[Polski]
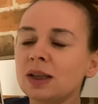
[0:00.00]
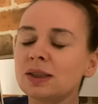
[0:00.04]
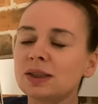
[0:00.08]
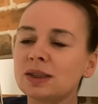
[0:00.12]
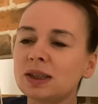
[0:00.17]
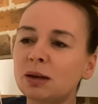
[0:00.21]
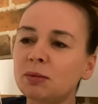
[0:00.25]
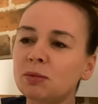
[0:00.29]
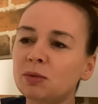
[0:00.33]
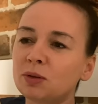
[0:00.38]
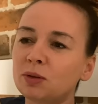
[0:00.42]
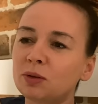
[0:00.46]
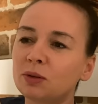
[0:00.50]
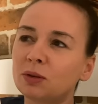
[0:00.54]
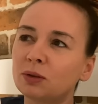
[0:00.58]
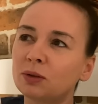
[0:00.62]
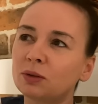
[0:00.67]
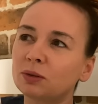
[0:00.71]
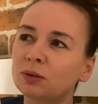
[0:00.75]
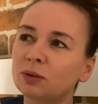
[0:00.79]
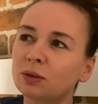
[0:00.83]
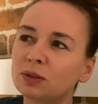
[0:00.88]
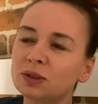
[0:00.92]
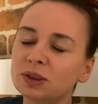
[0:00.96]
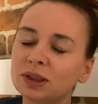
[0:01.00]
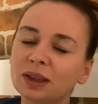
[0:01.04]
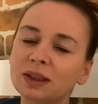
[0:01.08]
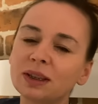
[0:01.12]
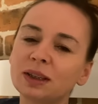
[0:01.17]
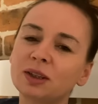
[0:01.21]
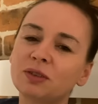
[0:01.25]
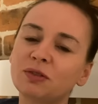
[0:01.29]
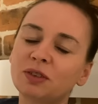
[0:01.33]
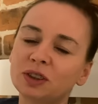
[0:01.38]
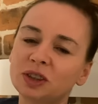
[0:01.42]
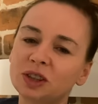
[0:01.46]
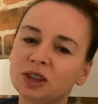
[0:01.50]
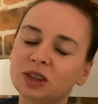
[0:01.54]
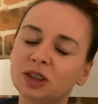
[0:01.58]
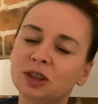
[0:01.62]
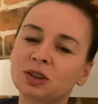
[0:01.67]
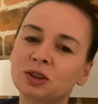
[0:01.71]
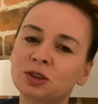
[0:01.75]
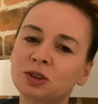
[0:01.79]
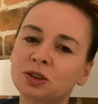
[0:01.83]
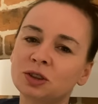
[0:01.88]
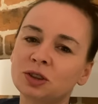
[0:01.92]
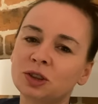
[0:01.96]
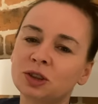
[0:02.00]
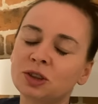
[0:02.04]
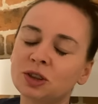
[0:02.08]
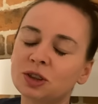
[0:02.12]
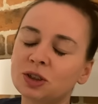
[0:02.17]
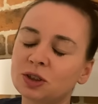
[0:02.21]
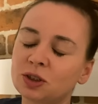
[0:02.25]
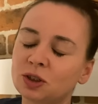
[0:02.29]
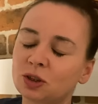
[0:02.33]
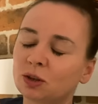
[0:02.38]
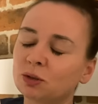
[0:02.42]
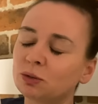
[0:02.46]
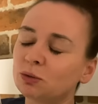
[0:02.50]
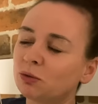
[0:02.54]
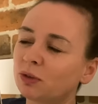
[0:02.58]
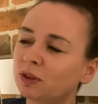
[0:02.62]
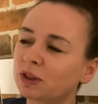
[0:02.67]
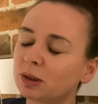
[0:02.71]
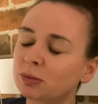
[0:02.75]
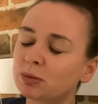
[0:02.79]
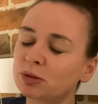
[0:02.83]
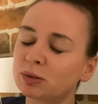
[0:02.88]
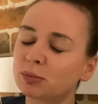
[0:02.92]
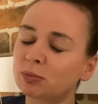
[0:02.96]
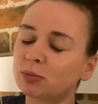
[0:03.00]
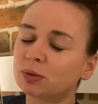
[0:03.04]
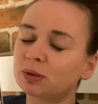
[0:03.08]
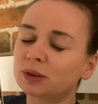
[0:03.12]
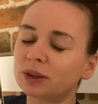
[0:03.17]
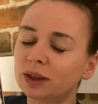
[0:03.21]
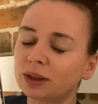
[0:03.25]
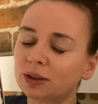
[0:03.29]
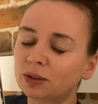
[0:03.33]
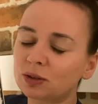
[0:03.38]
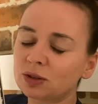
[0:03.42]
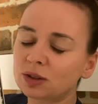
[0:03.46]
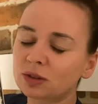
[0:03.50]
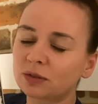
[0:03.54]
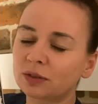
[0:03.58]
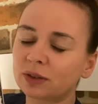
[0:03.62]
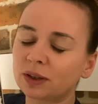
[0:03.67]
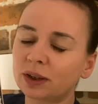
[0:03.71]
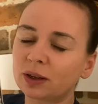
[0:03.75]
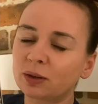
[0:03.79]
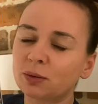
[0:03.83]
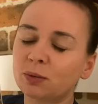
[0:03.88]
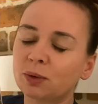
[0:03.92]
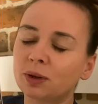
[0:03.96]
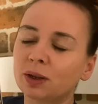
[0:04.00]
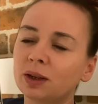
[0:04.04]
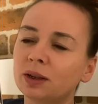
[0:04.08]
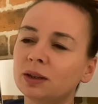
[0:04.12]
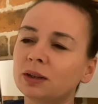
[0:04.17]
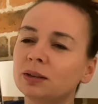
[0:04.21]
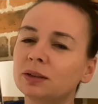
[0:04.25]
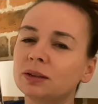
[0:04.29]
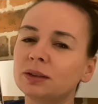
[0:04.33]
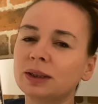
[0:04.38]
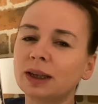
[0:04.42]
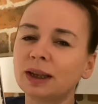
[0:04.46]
Samo ostatnie 20 czy 30 stron uważam, że było tak rozwlekłe,